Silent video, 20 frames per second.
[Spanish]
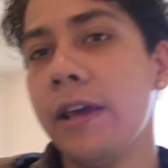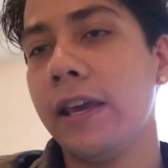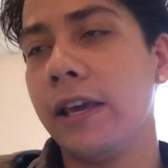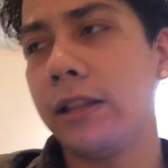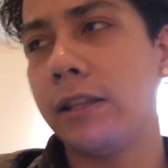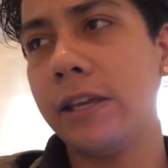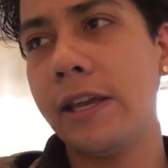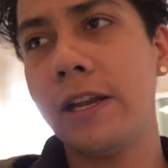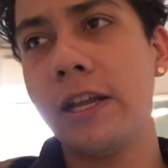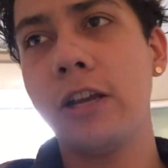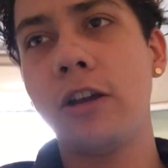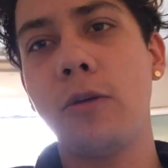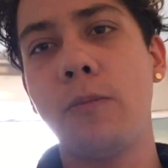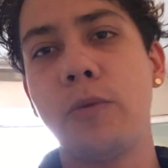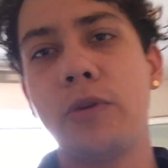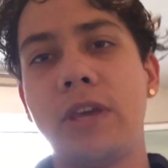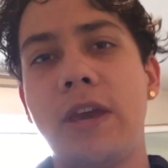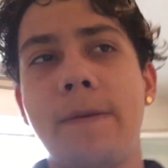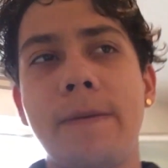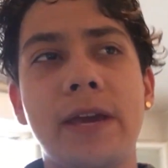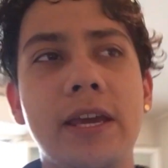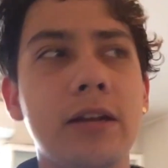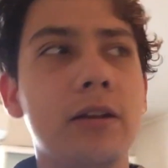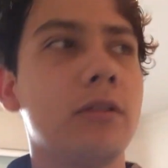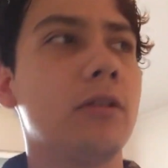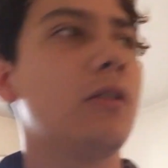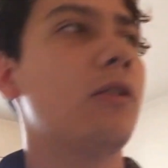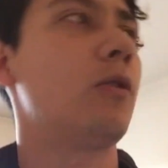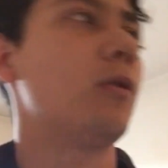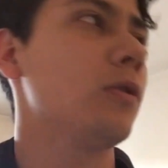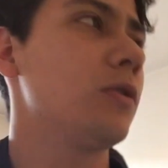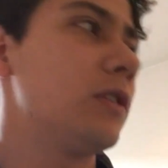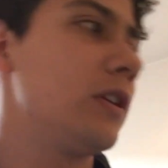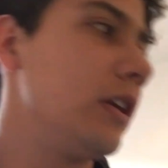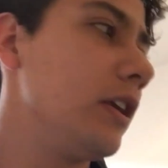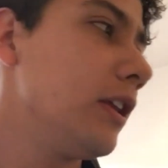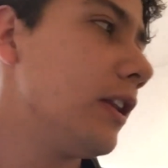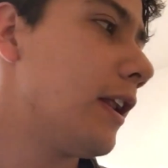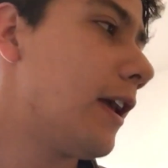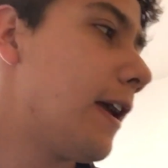Que tiene, como ya ven,
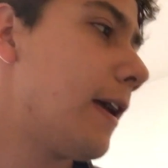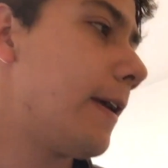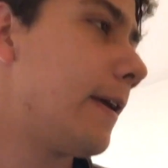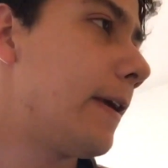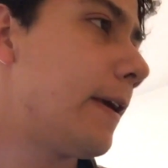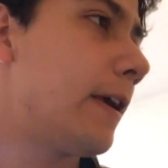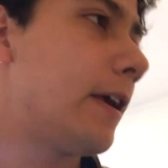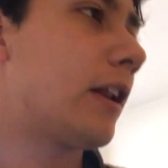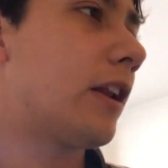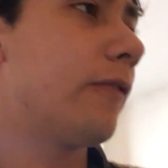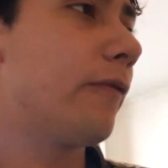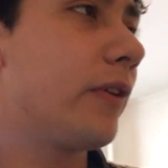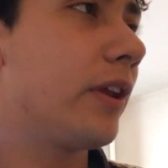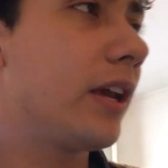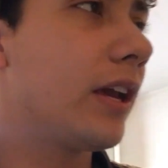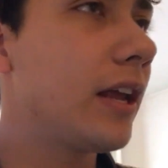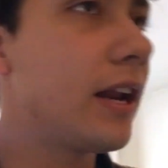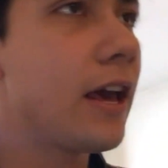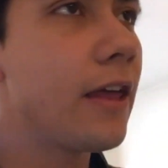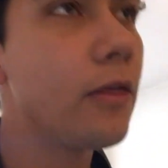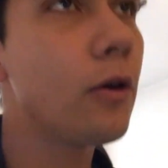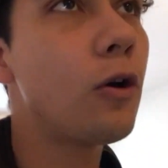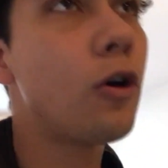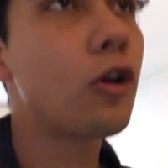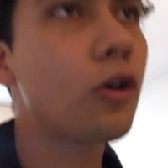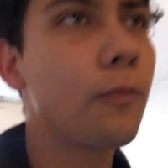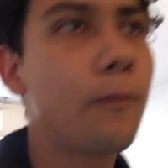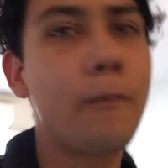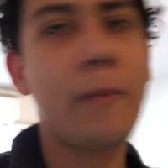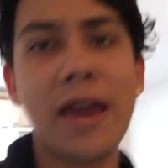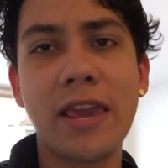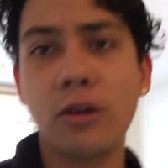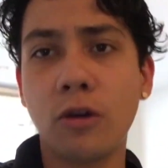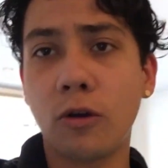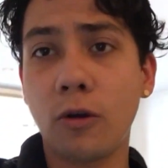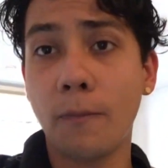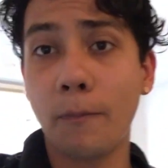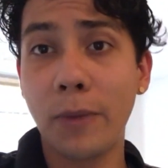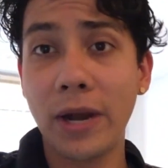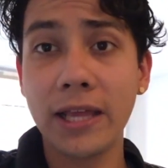cocina, eh, refrigerador, baño
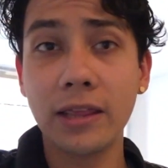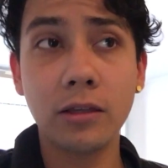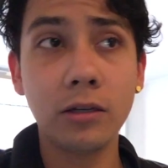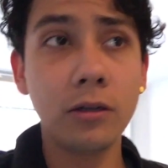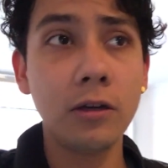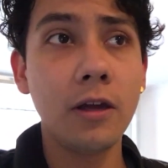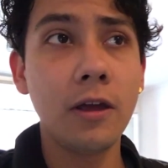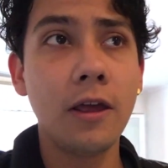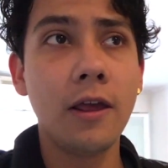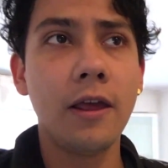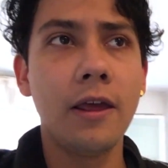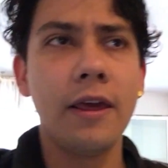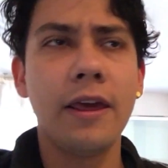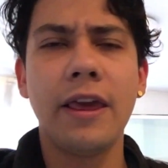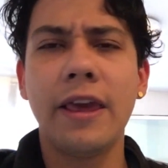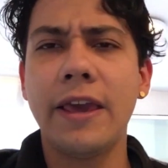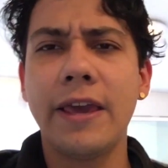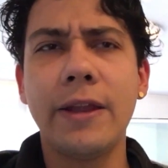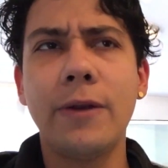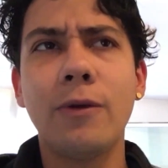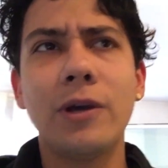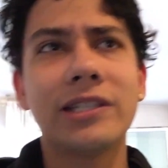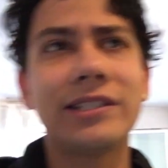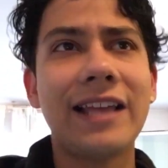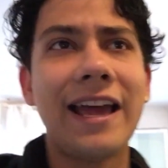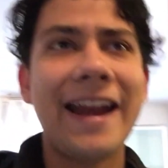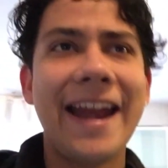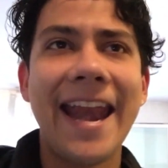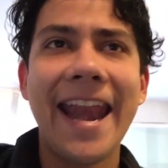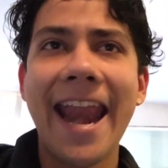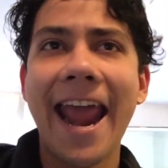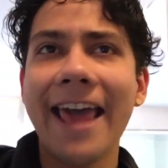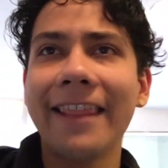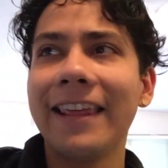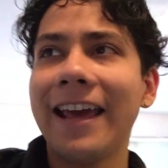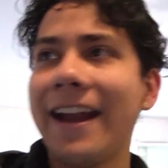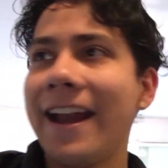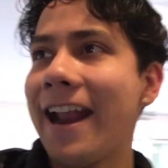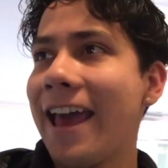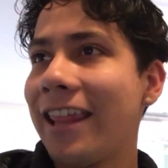completo y no está
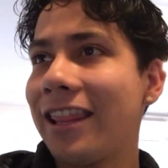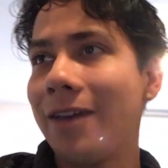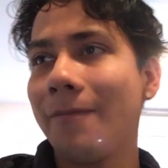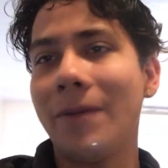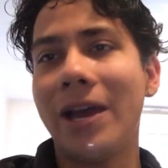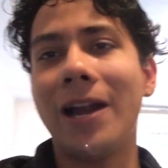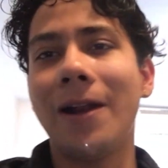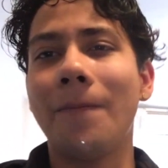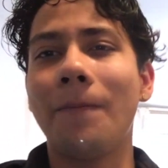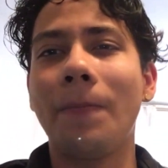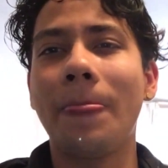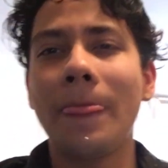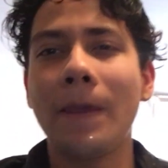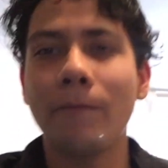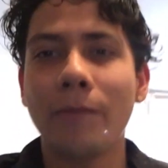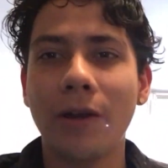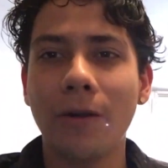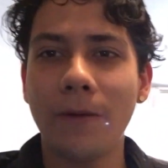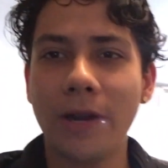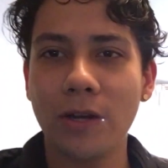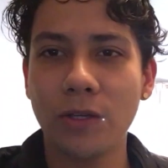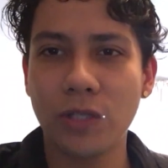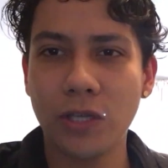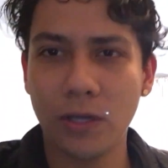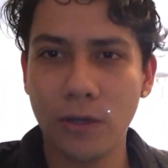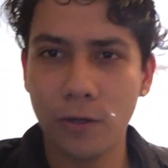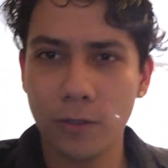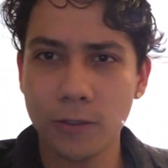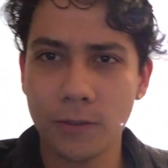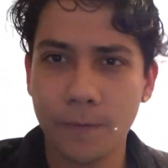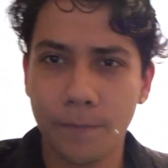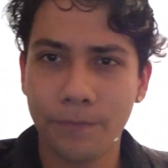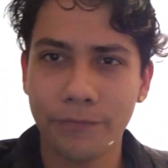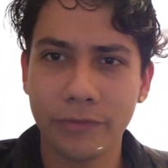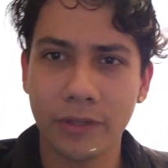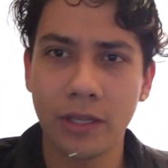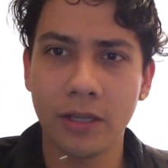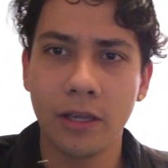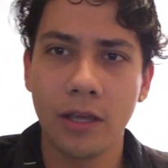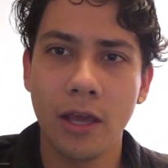nada, nada mal. Pero bueno chicos,
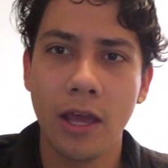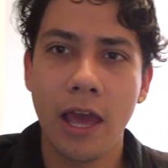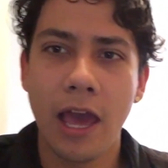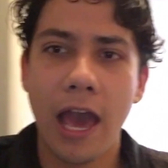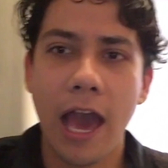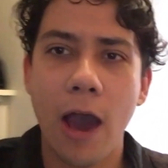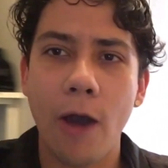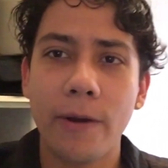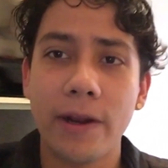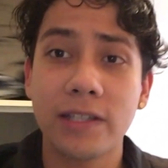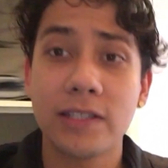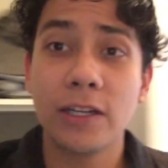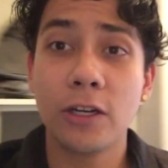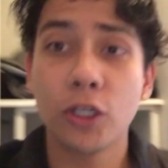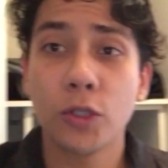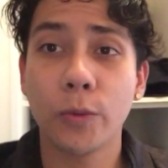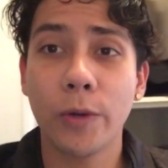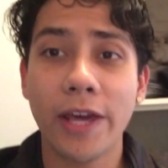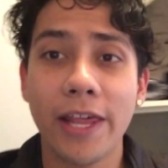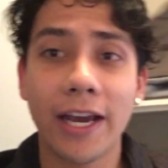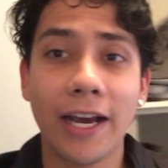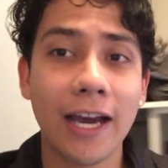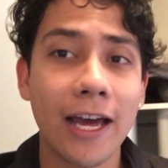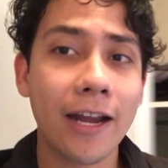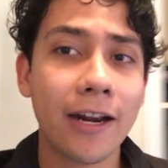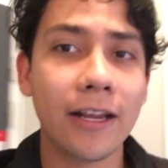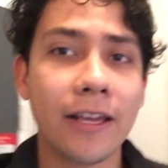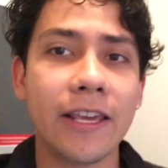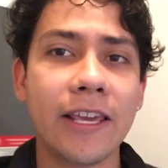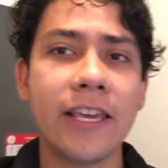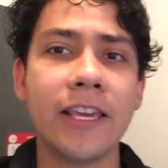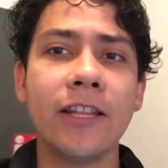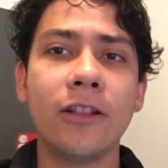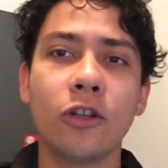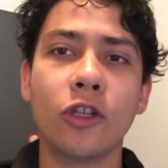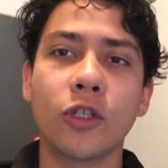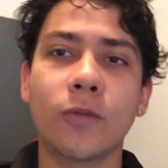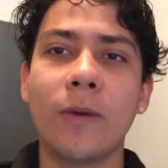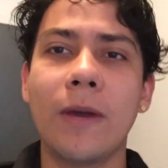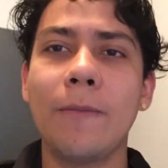ahora sí los voy a dejar y
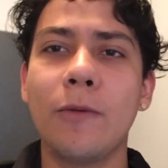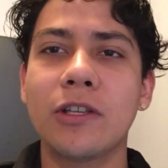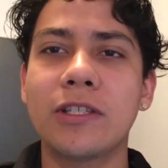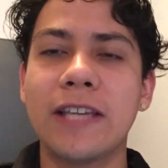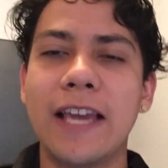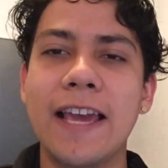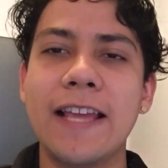nos vemos